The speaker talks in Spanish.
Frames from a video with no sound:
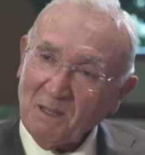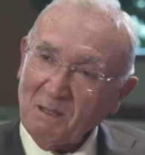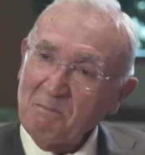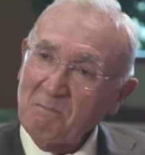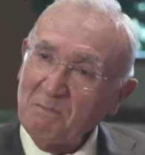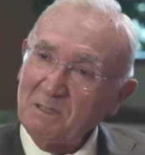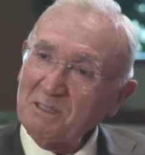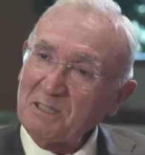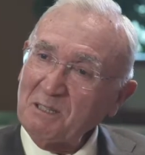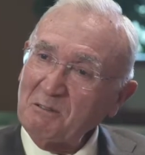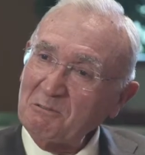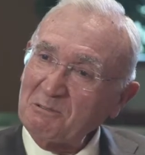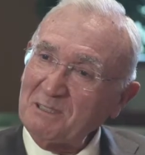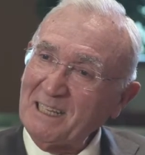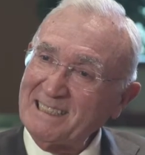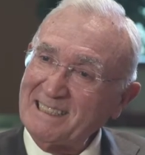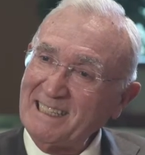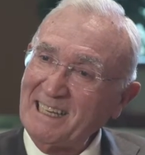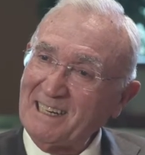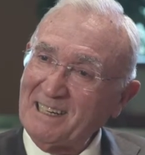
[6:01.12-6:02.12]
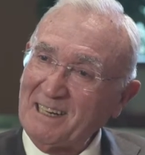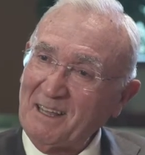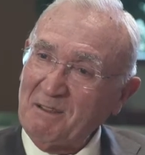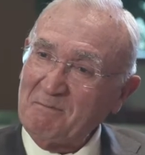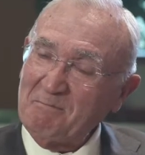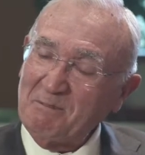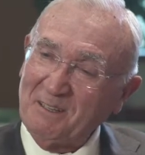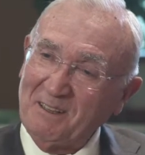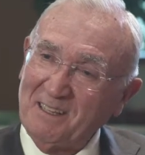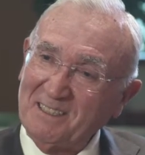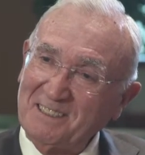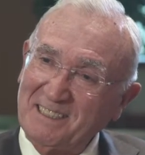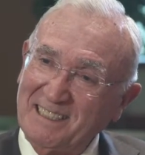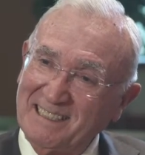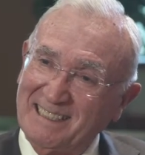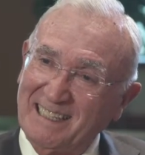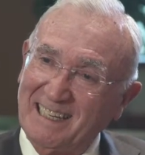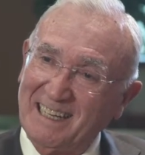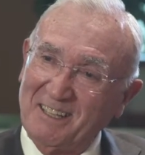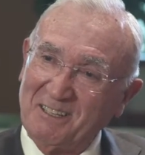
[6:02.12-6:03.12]
mi segunda tierra después de
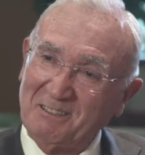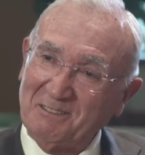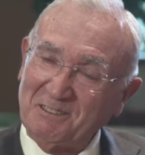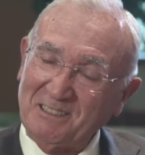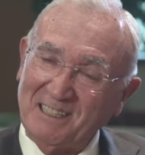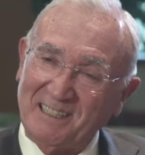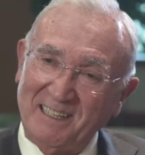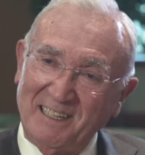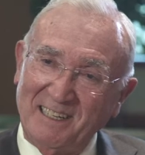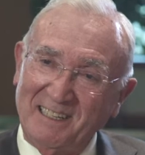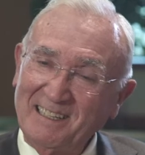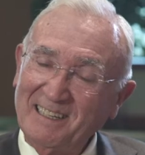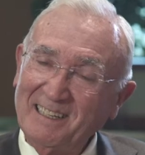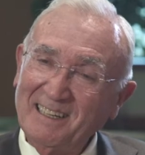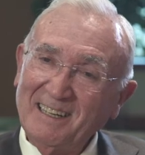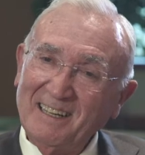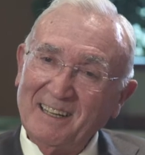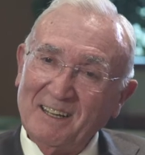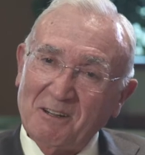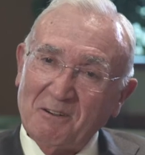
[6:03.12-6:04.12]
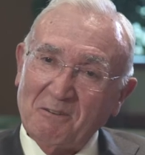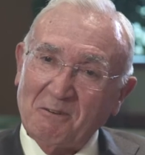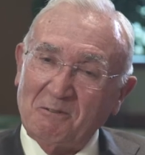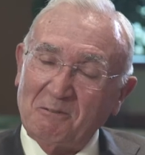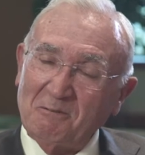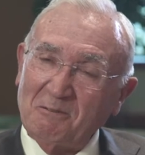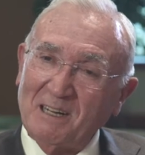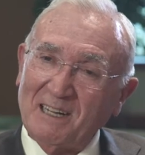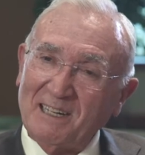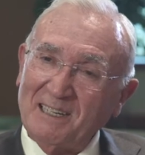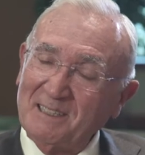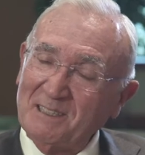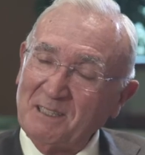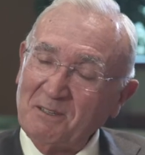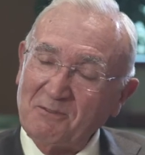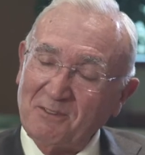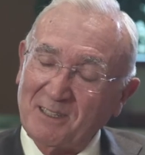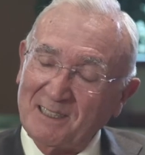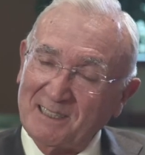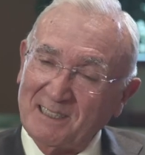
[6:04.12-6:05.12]
siete años allí, con una
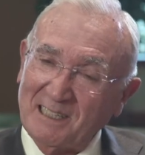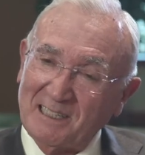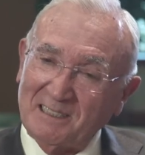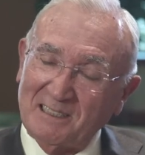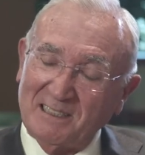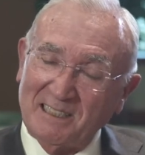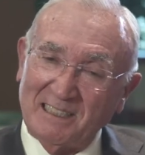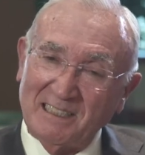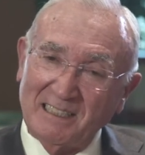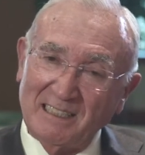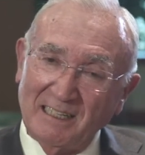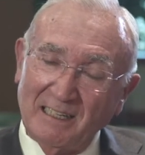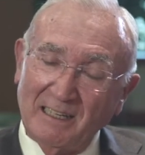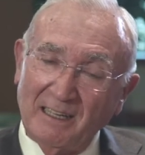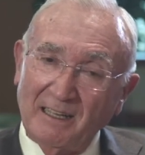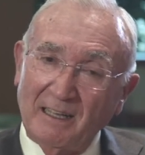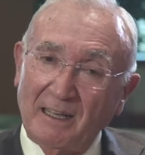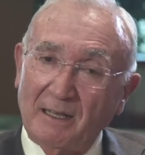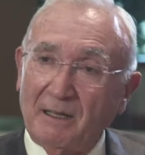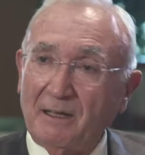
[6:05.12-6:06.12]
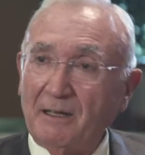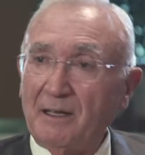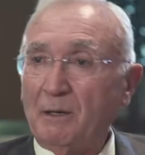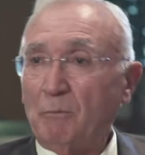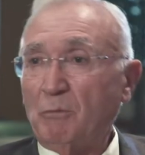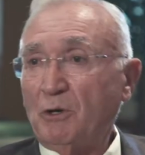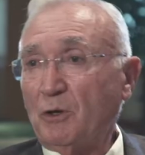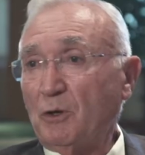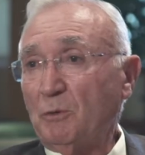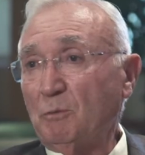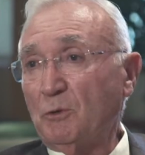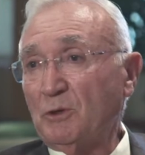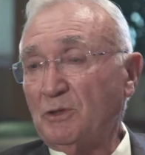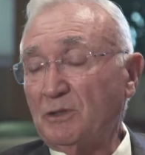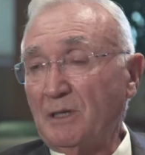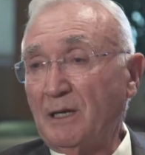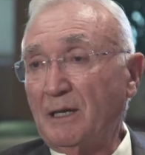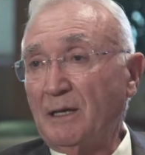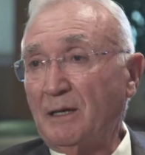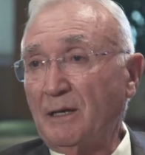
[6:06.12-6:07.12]
gente fantástica y, bueno,
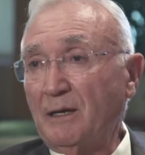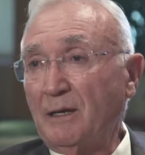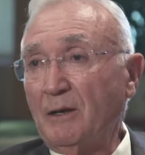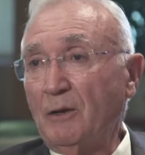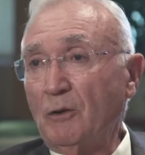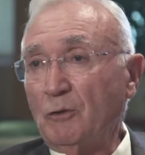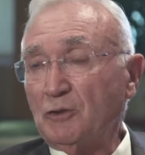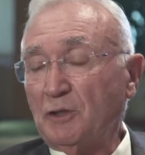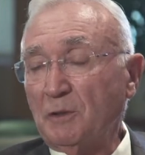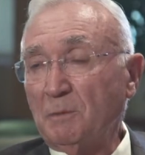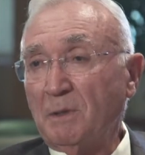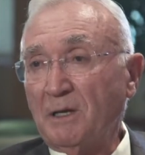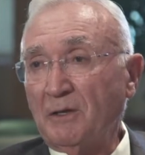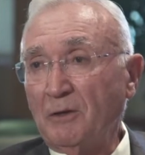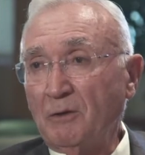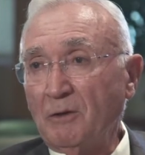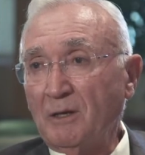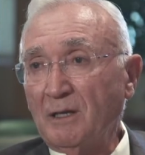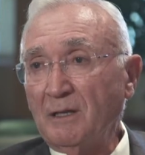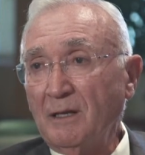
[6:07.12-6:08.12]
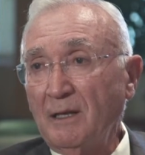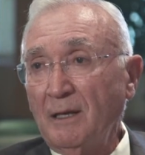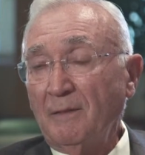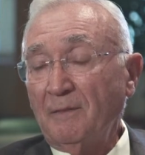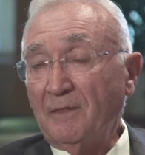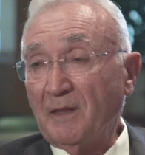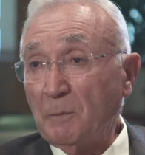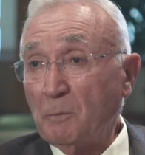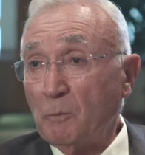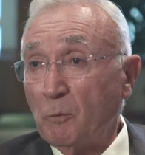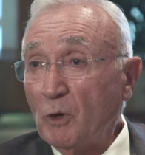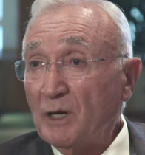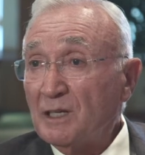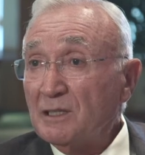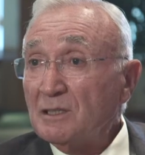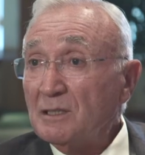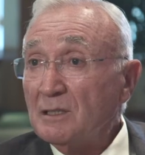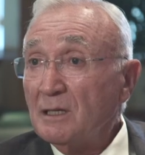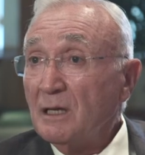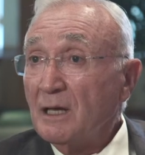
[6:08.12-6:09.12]
pues eh, los españoles
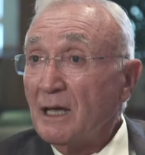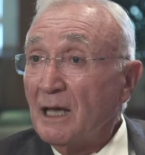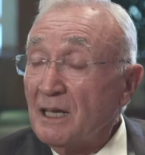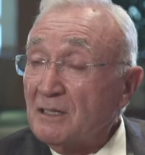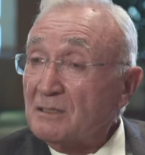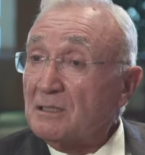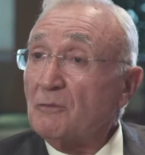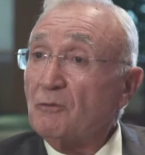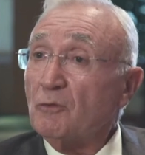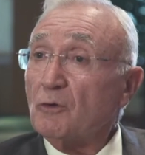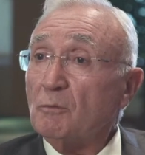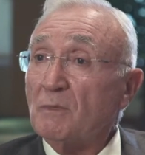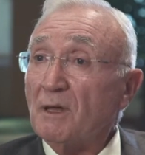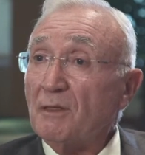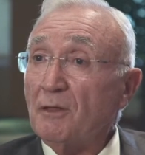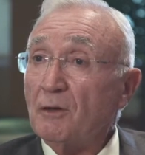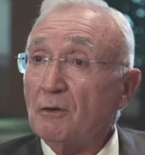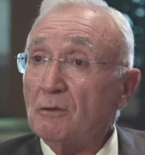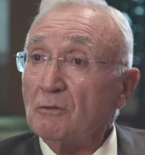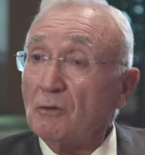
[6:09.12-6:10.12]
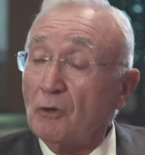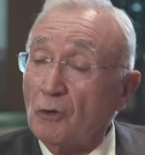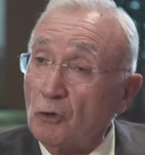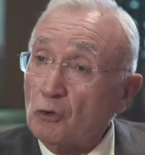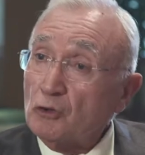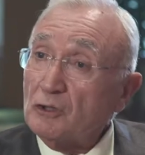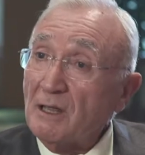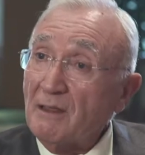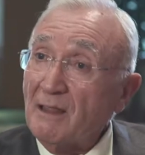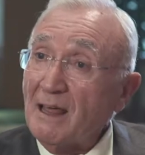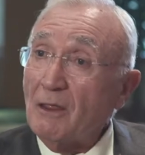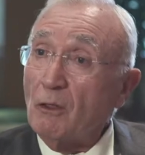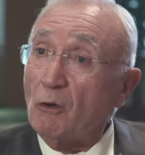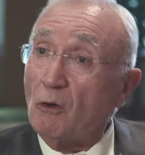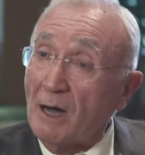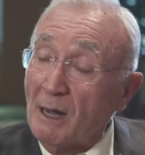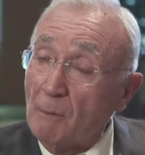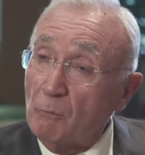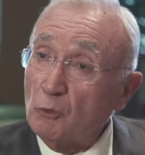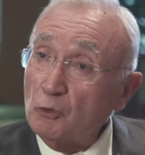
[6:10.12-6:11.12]
después... Esa formación nos ha
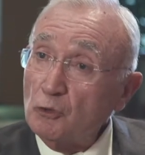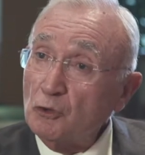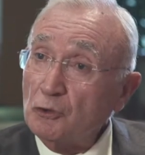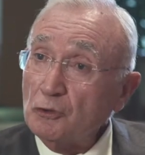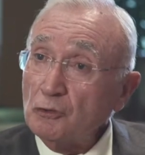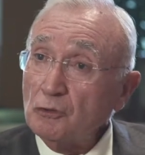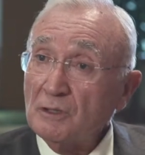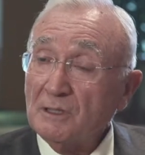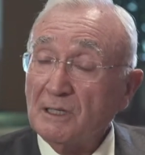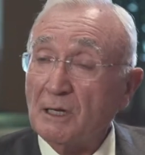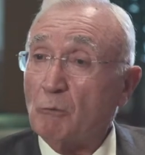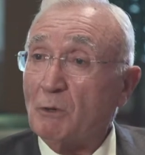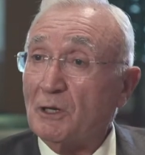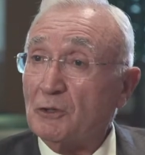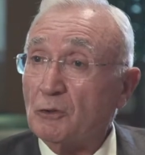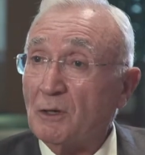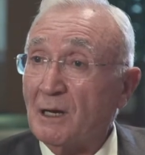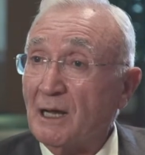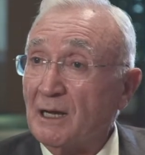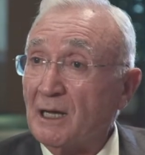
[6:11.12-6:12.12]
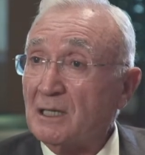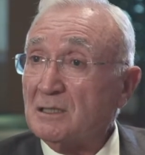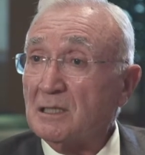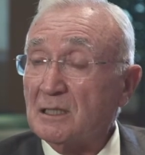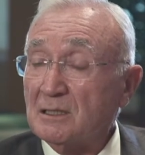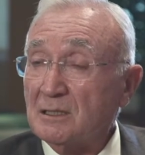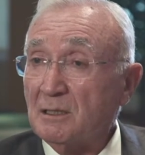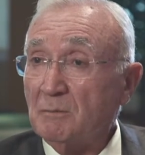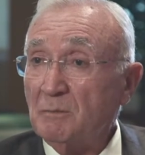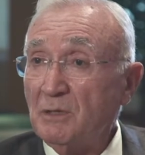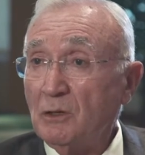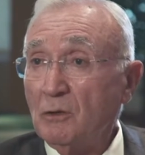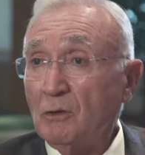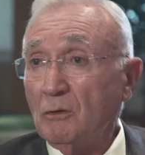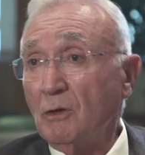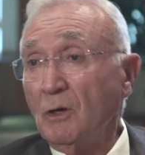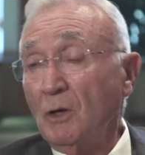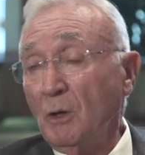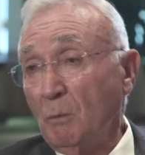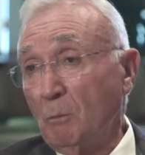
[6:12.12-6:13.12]
dado a muchos que cuando la NASA
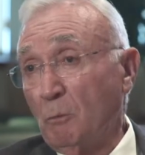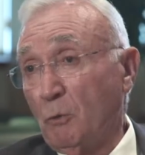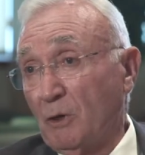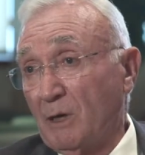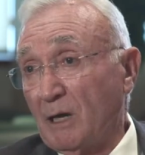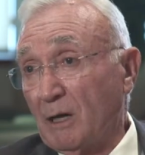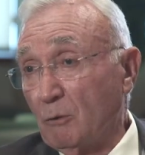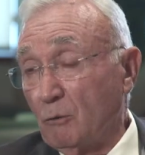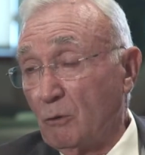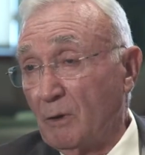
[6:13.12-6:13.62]
terminó, porque